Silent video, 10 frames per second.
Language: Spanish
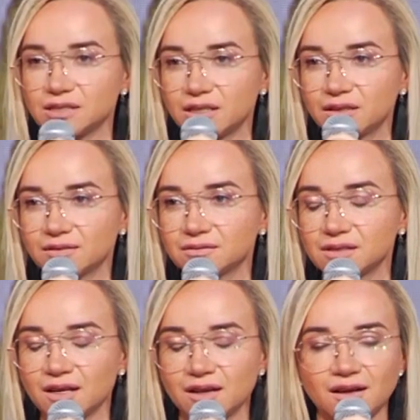así,
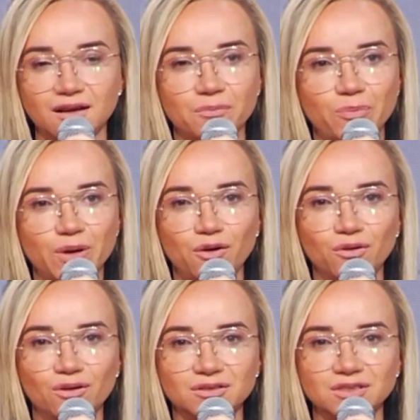
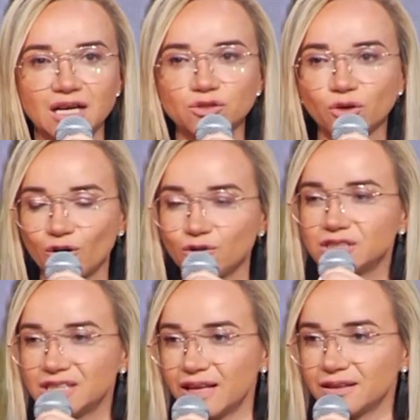pero ya soy
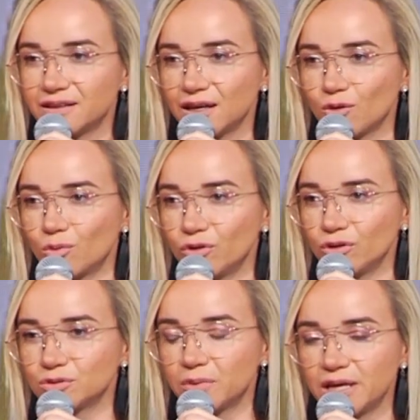consciente como
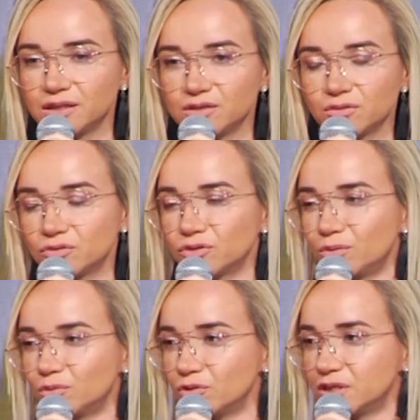Dios me hizo, no
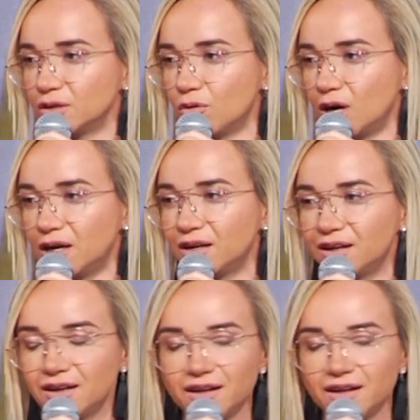todo el mundo es igual,